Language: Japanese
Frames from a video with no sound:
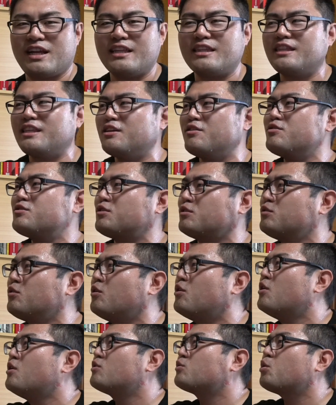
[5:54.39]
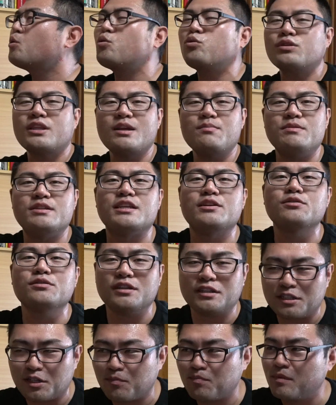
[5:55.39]
なってる人の得点見せるん
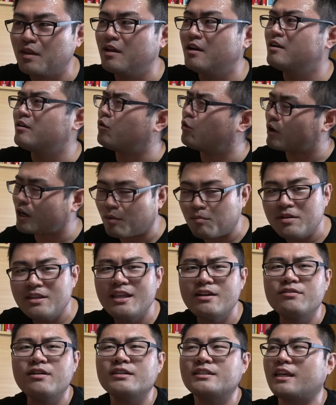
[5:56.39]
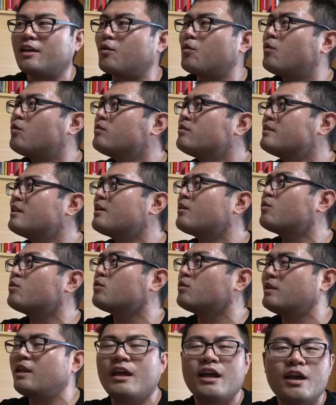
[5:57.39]
ですよ。ほら、見てください。こんなこ
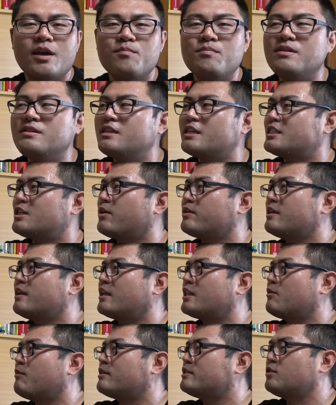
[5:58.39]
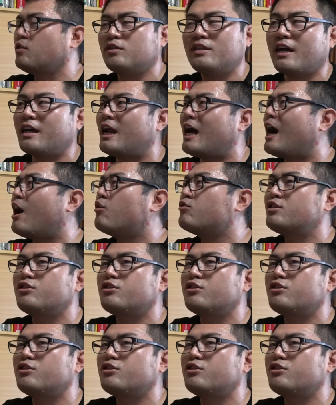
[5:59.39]
とでみんな幸せになってますよ。だから青